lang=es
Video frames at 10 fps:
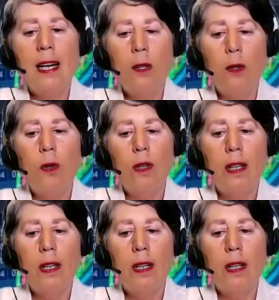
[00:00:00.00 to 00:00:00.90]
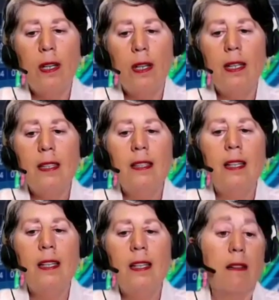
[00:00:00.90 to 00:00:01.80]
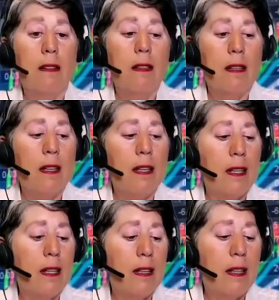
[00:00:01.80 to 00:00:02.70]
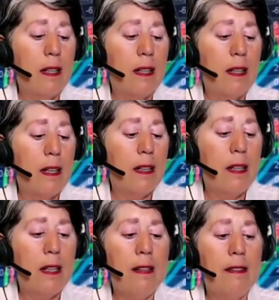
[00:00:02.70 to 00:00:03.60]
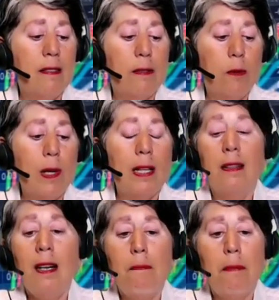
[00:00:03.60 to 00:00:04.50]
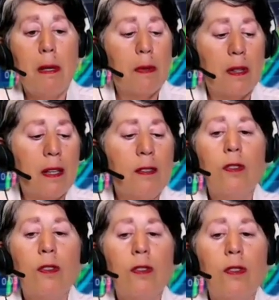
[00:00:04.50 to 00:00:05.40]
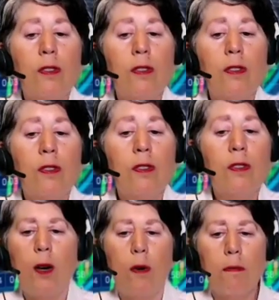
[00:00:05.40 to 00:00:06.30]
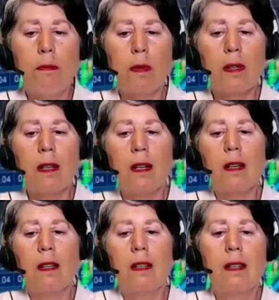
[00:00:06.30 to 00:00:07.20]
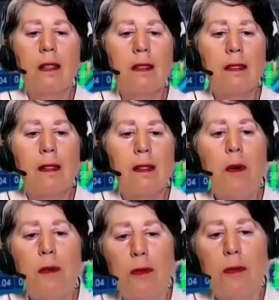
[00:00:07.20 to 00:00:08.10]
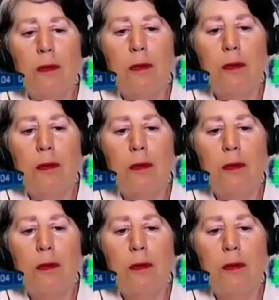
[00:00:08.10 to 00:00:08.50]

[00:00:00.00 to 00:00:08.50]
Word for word: se ha utilizado ese tema eh, que es una trampa, porque eso es hacer trampa en el juego, porque si vos